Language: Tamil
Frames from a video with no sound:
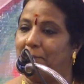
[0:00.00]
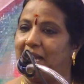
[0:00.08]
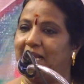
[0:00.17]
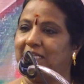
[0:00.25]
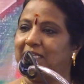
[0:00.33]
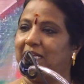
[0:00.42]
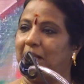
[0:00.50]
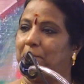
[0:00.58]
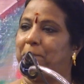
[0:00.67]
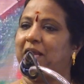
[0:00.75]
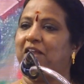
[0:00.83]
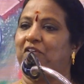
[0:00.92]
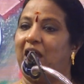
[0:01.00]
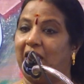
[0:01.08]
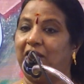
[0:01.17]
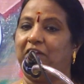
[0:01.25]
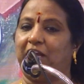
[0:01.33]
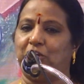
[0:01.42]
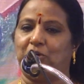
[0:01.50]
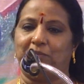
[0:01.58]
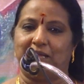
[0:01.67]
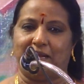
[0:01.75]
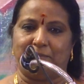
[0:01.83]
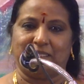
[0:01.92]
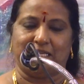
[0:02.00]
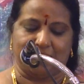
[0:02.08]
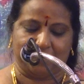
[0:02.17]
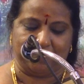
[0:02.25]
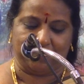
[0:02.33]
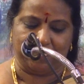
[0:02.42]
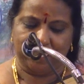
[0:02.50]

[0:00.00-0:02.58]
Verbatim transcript: மனிதன் எப்படி வாழ வேண்டும் என்பதற்கு